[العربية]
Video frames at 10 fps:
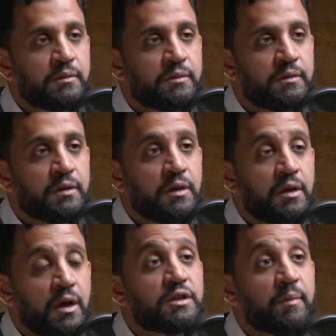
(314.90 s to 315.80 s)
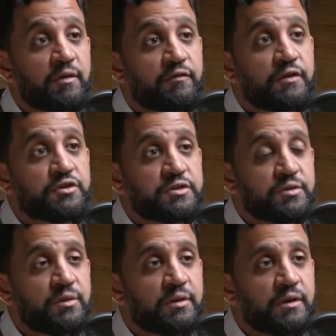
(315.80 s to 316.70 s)
يعني في اه طبعا فانشر
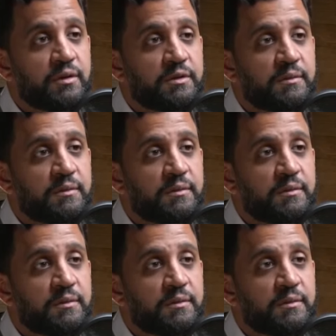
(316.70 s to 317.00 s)
ستوديو ده رقم